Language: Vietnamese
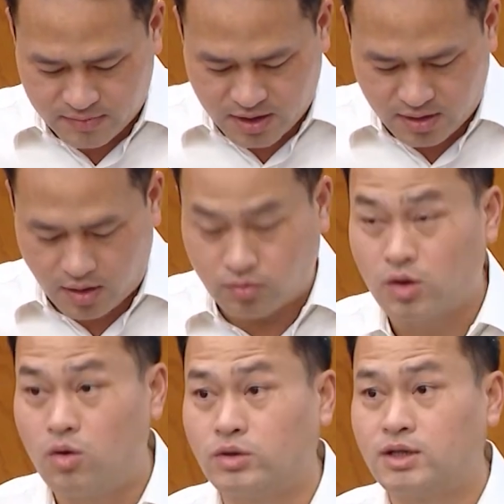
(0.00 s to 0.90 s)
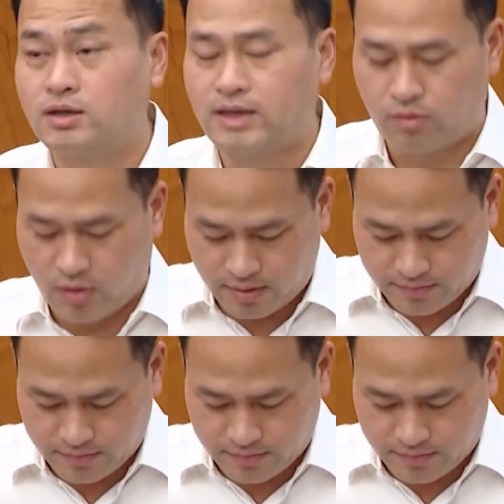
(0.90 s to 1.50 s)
Kết quả giải ngân vốn đầu tư